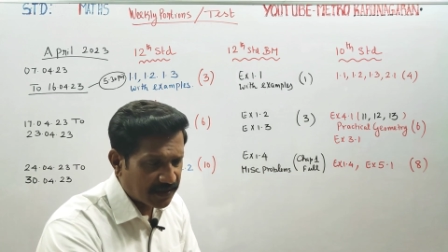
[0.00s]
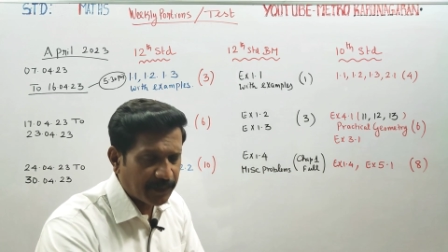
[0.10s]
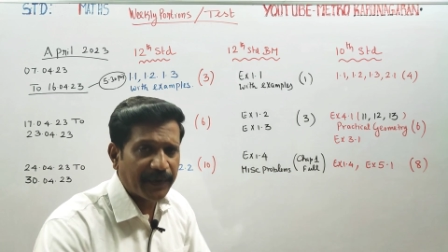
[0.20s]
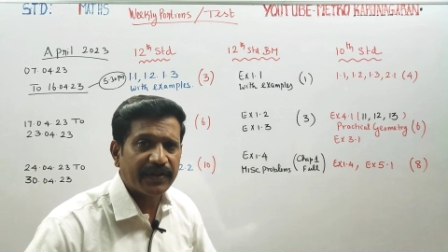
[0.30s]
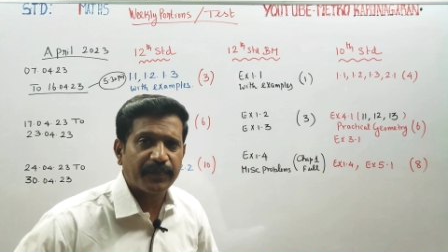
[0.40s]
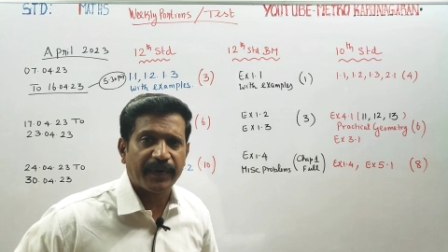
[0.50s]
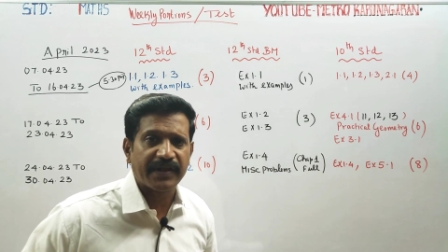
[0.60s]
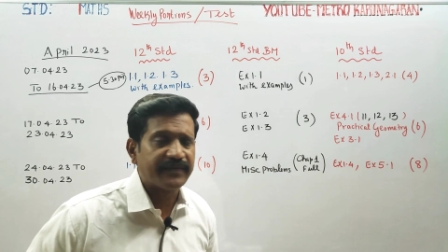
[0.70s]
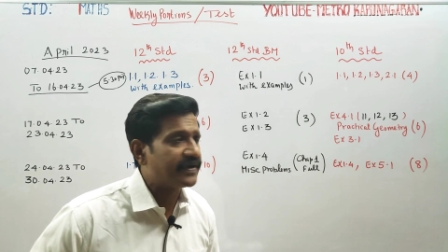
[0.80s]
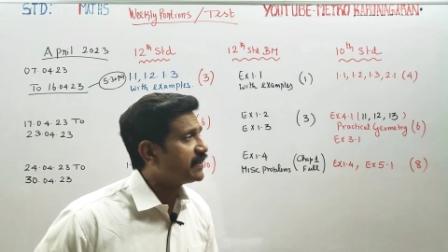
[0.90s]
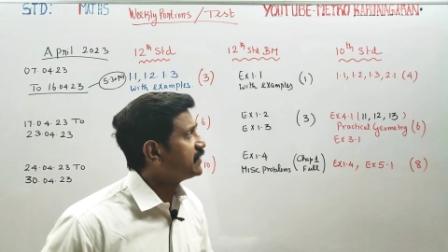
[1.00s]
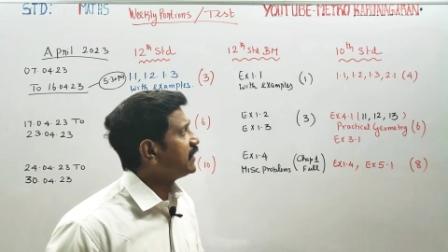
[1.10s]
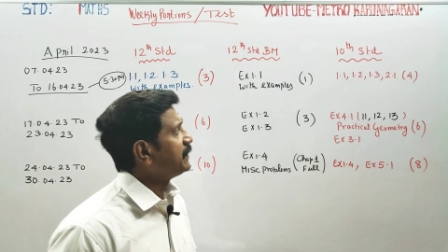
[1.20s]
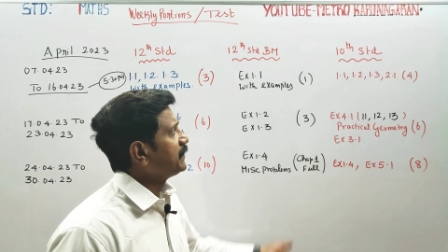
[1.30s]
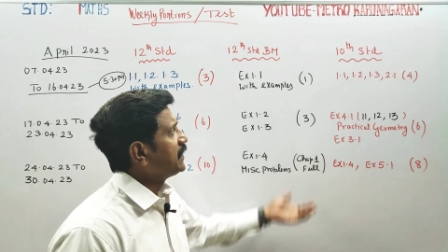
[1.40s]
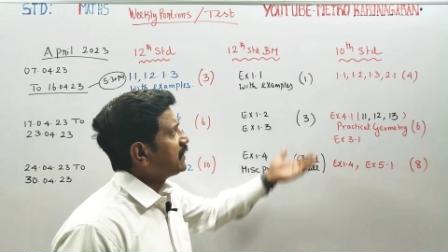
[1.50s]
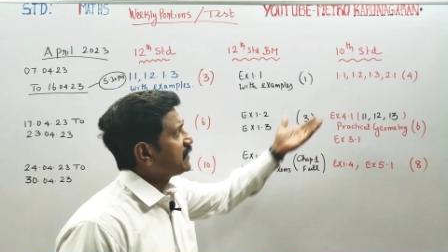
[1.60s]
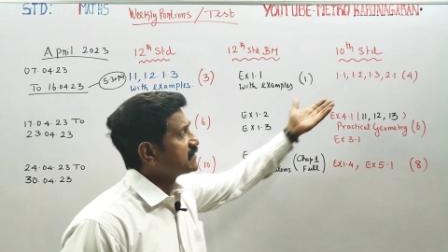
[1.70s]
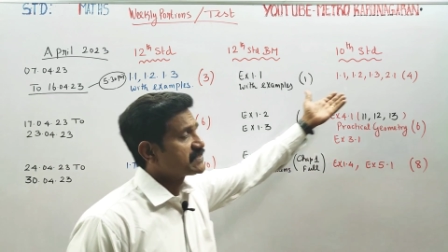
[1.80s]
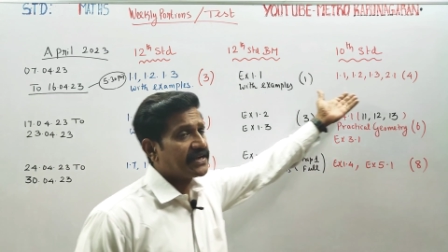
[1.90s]
திருப்பி எடுத்து படிக்க வேண்டியது தான்
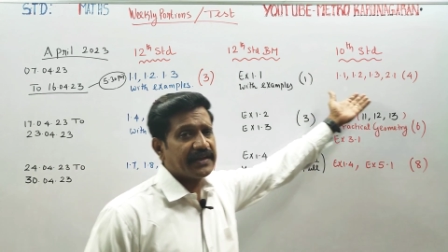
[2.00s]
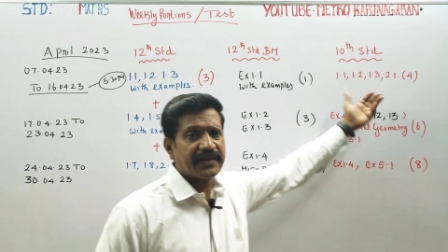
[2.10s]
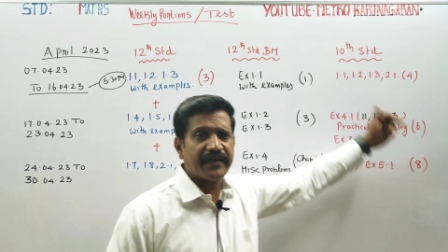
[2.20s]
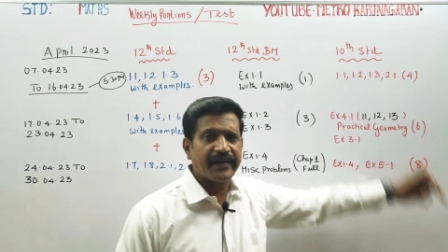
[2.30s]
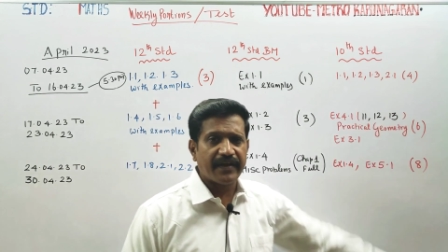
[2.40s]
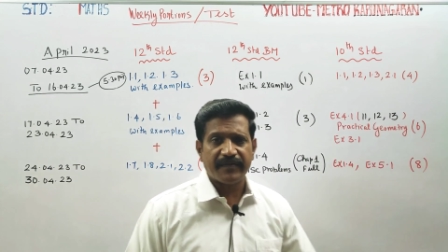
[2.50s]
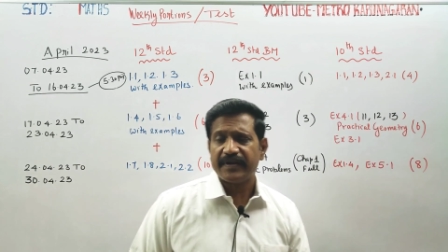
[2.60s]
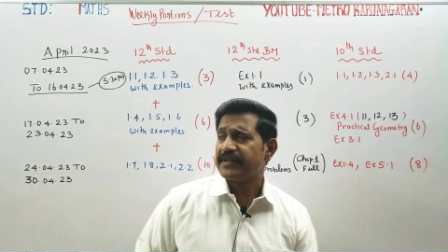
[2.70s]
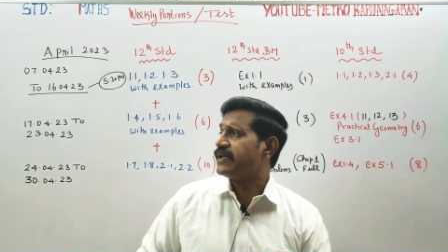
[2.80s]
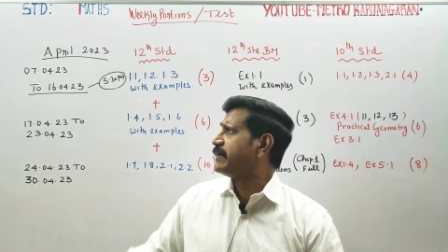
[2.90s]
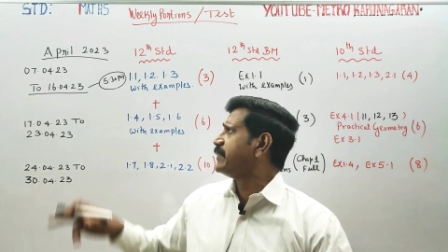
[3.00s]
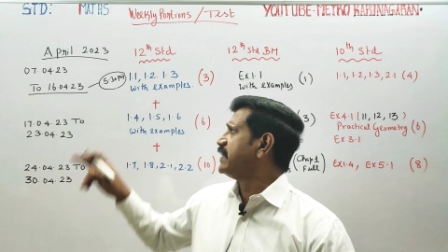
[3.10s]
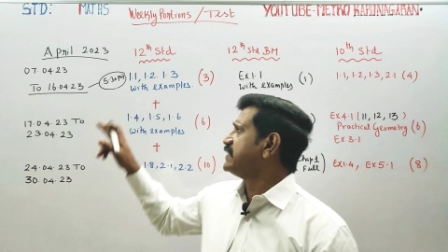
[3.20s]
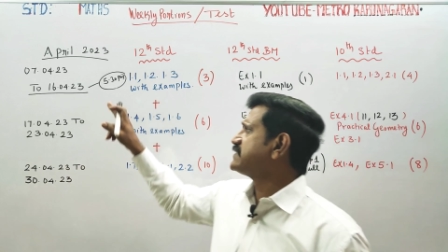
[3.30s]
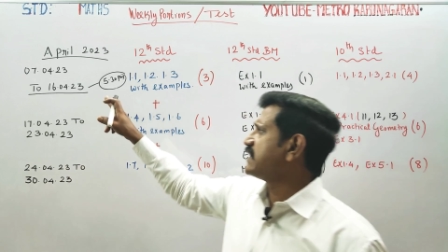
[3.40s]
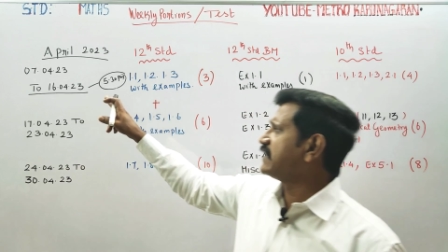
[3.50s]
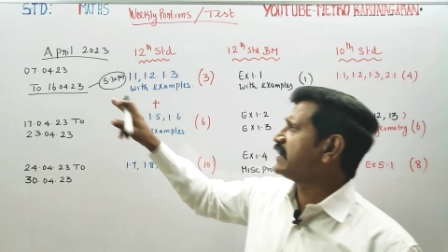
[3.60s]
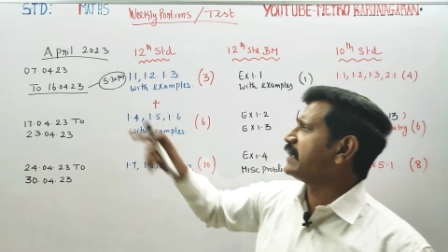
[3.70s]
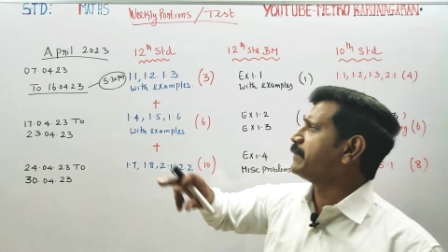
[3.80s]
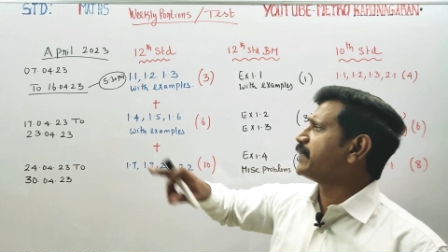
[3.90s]
டெஸ்ட் அன்றைக்கி ரெடி ஆகிட வேண்டியது தான்
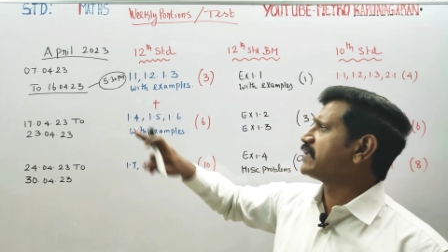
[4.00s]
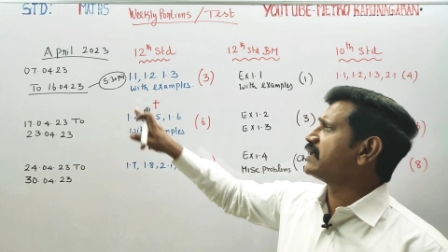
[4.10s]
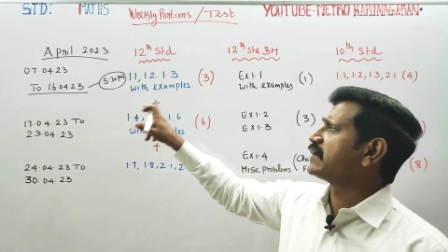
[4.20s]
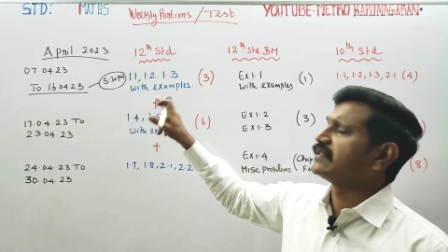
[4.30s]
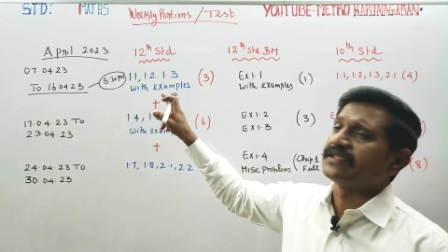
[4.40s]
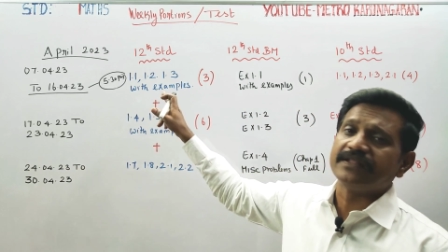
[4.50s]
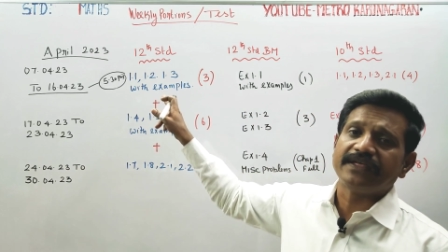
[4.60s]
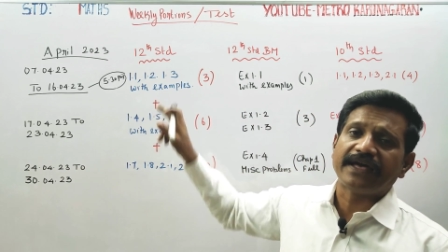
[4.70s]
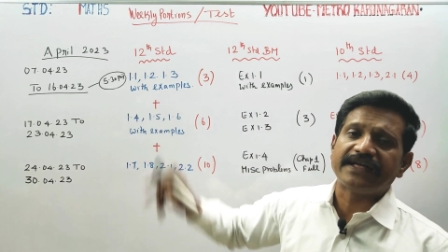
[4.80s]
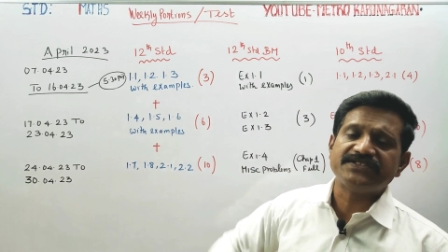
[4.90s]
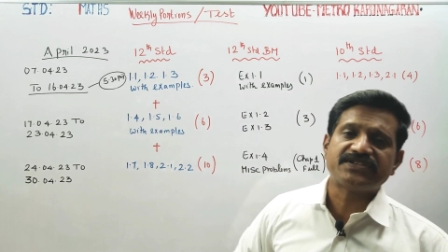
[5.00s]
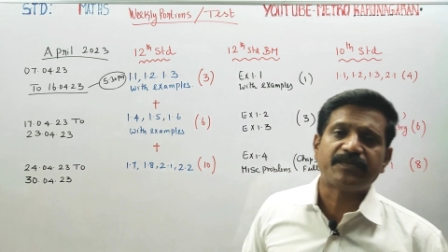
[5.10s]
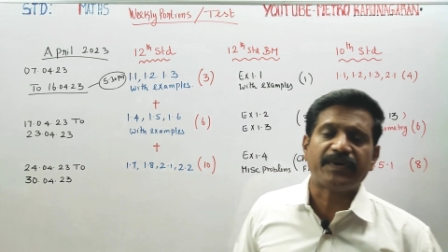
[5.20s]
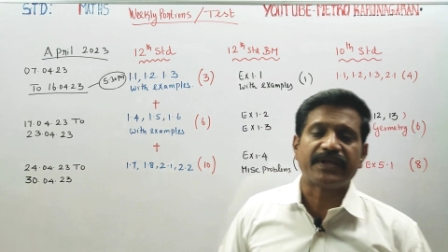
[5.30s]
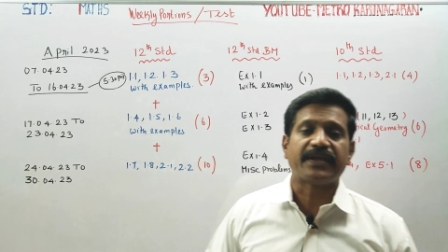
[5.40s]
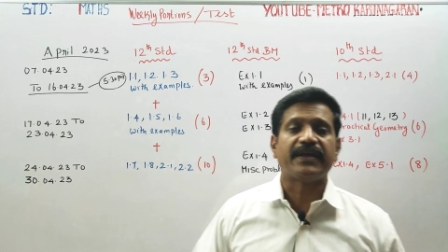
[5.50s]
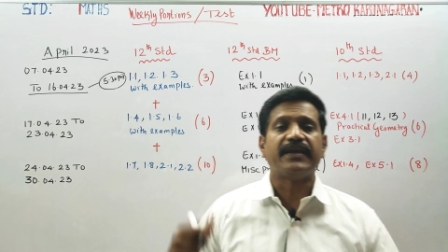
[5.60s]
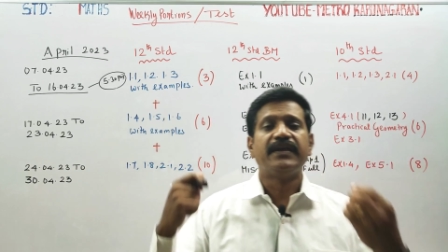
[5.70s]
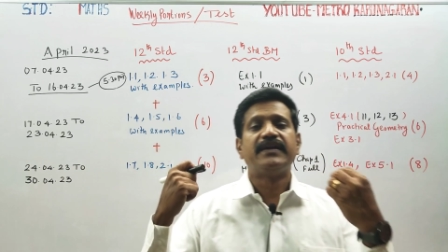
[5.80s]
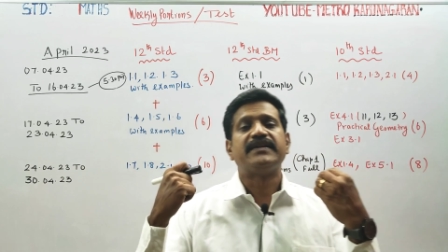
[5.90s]
சண்டே பதினாறாம் தேதி அஞ்சரை மணிக்கு
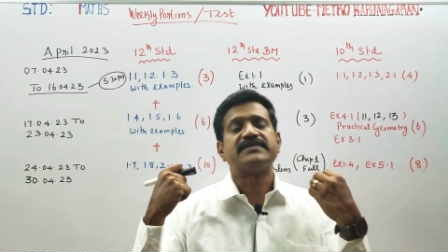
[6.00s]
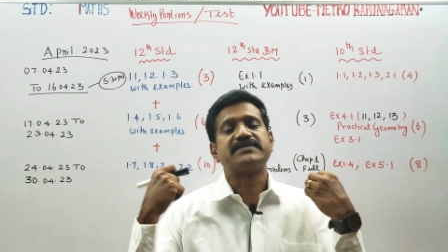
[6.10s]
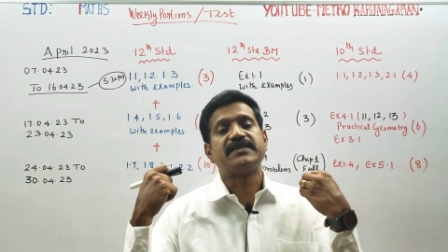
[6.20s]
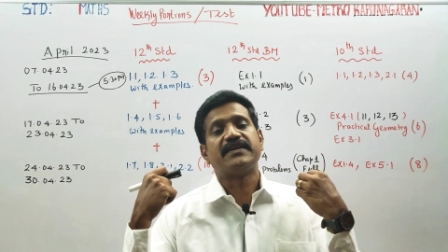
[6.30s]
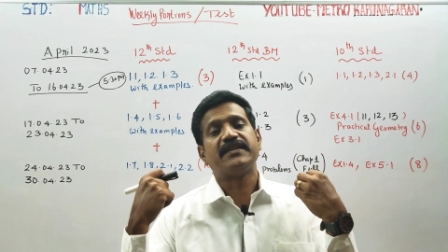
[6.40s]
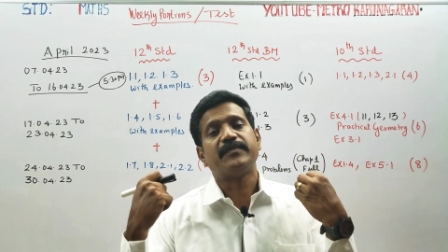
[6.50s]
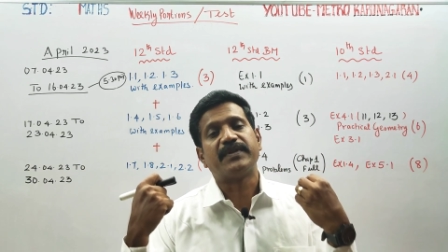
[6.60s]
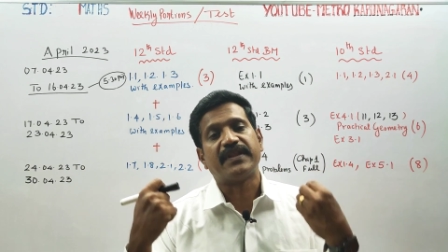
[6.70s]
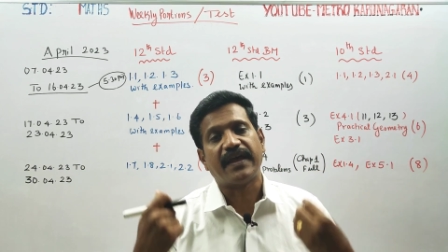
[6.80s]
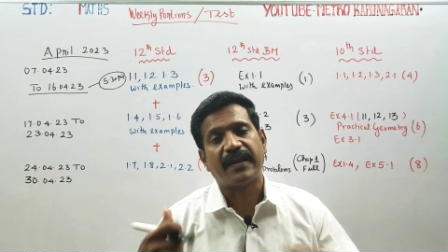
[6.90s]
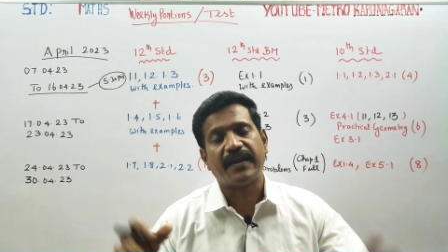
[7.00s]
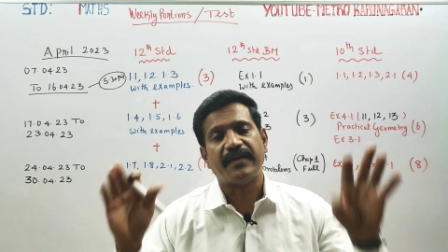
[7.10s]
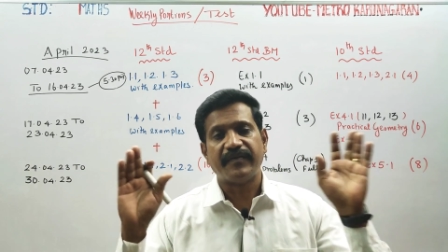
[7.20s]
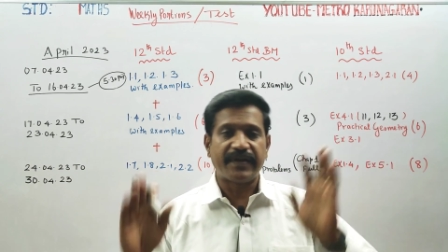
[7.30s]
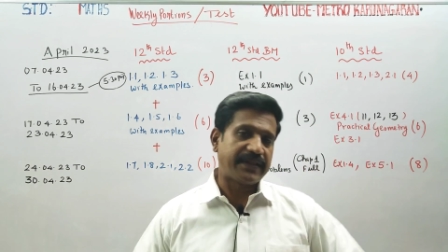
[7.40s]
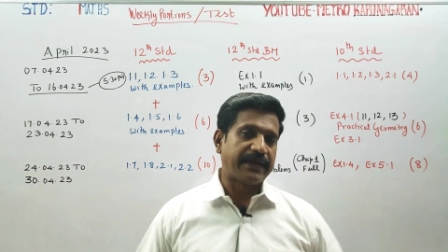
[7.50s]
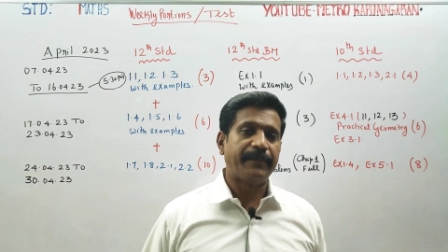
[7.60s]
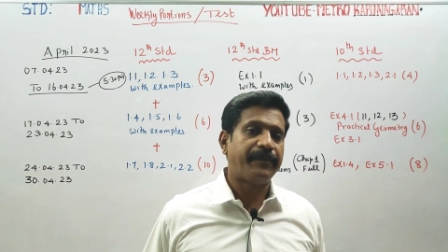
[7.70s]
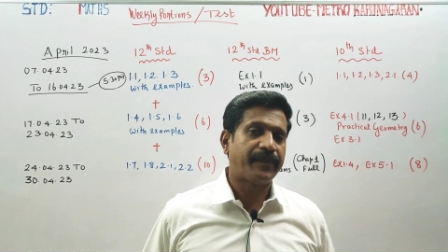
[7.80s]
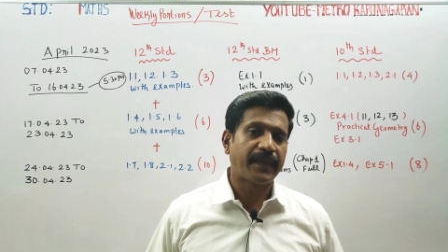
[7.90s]
டெஸ்ட்டு எது நம்ம தயாராகிட வேண்டியது தான்